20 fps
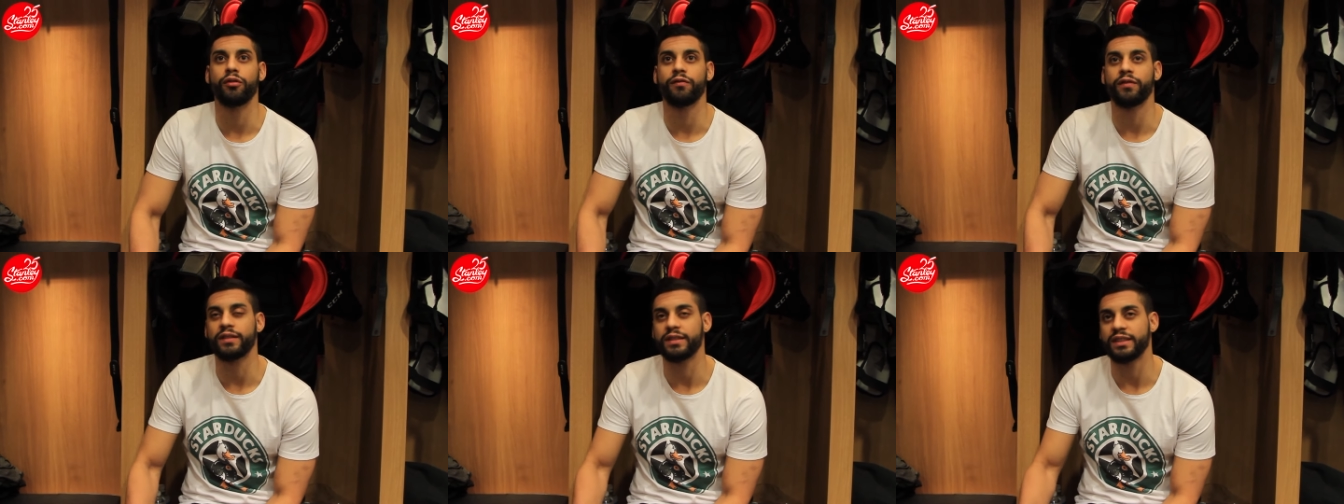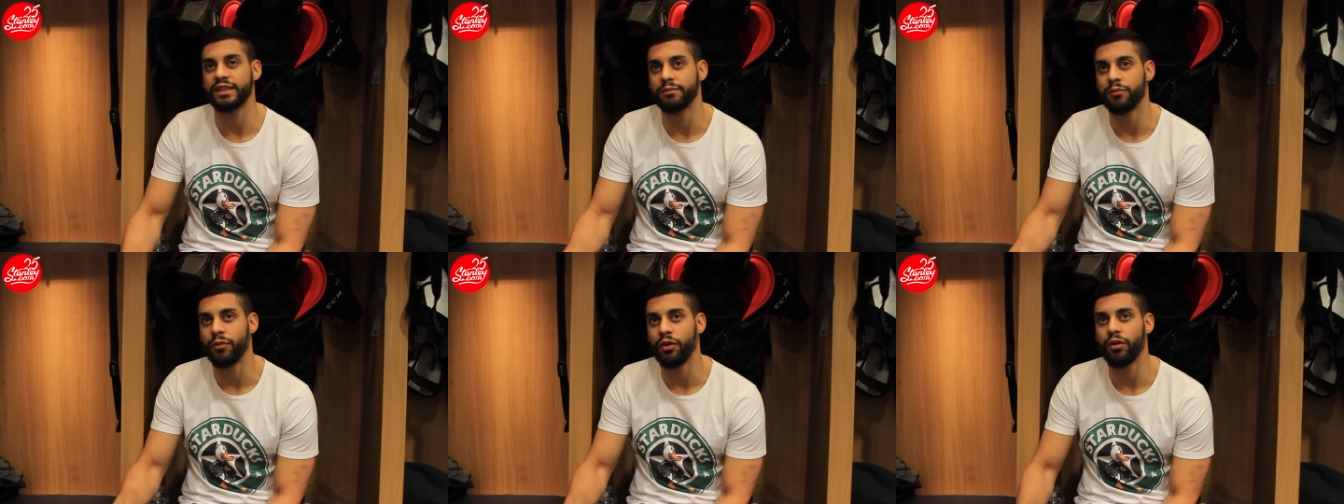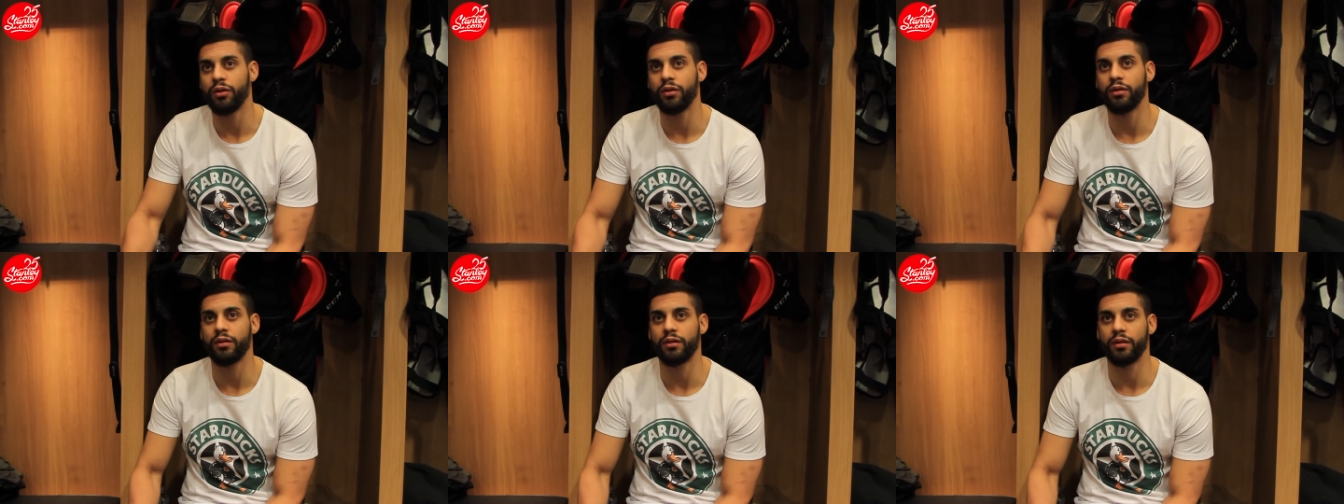
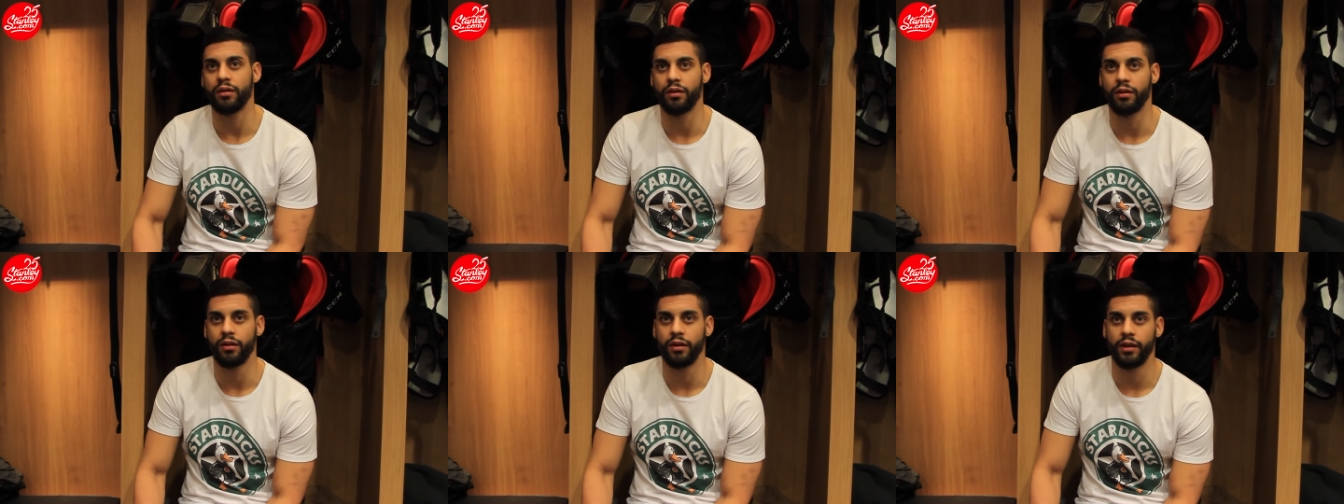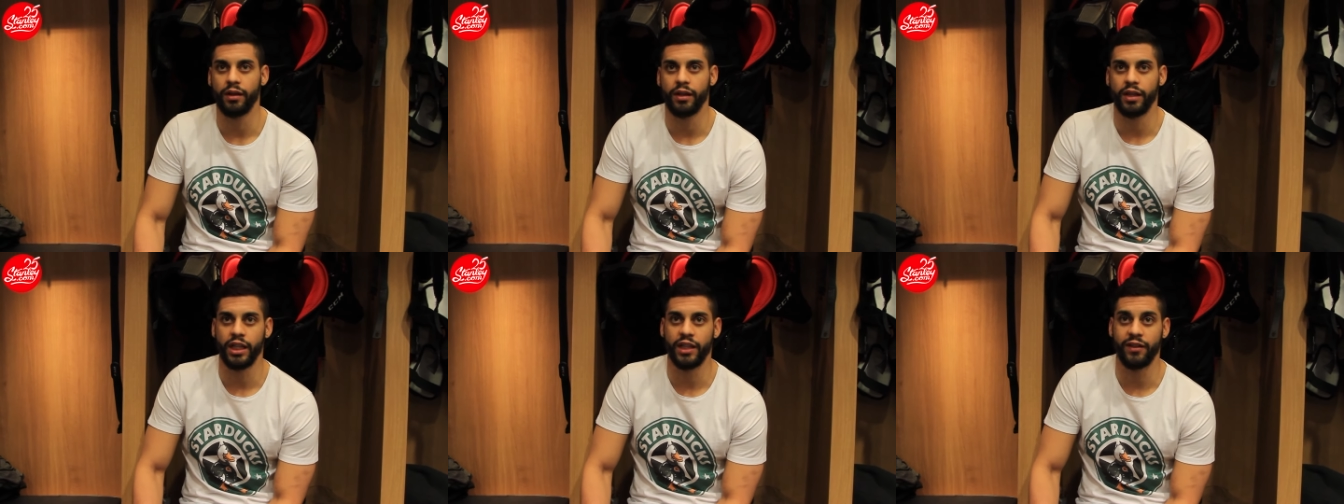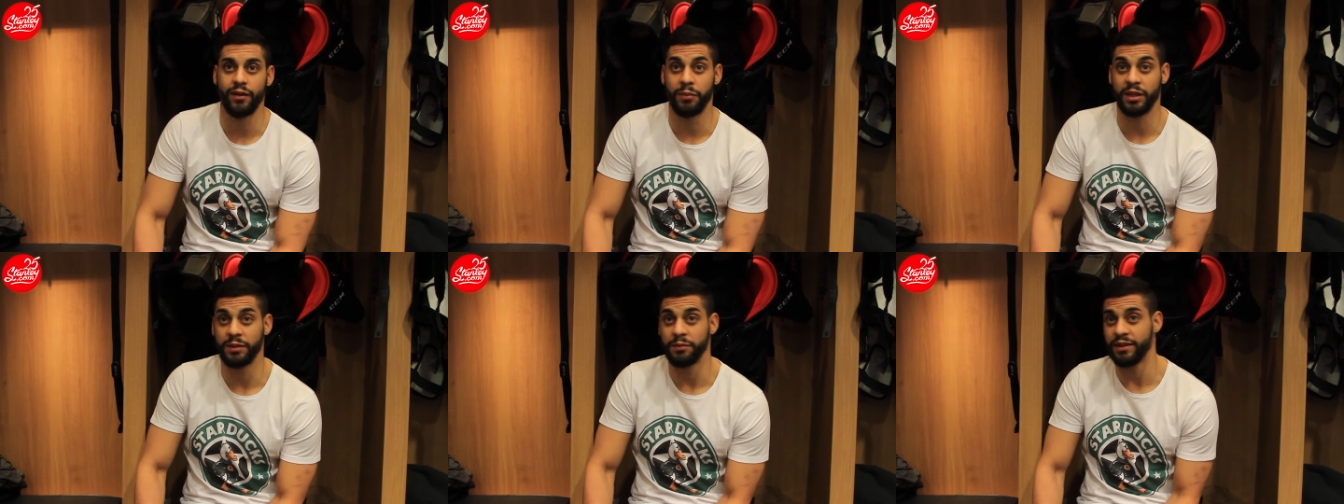offensivement
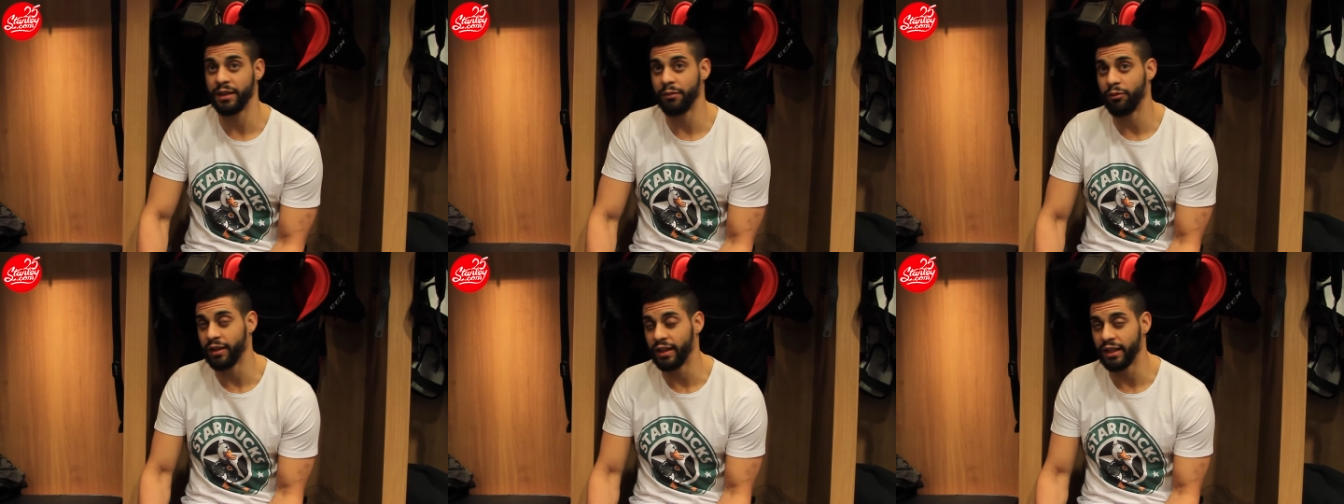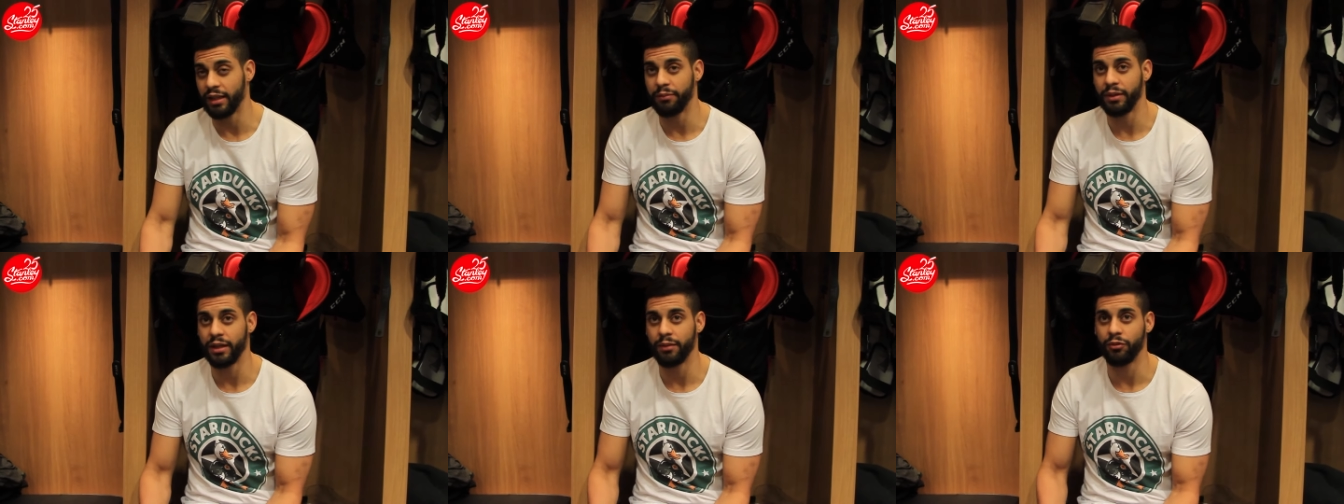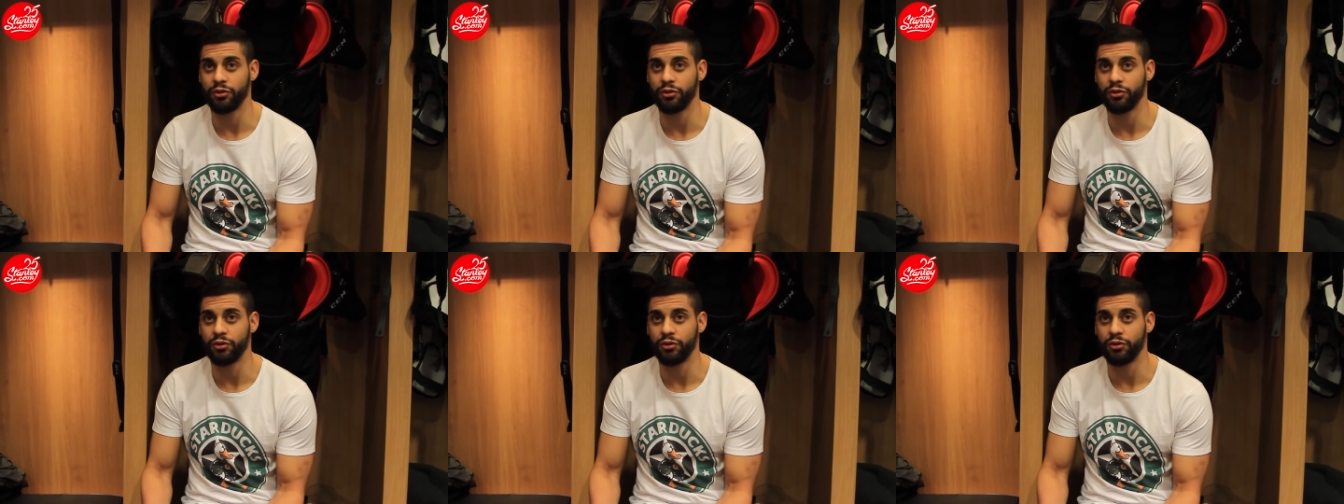il a pas spécialement le palais.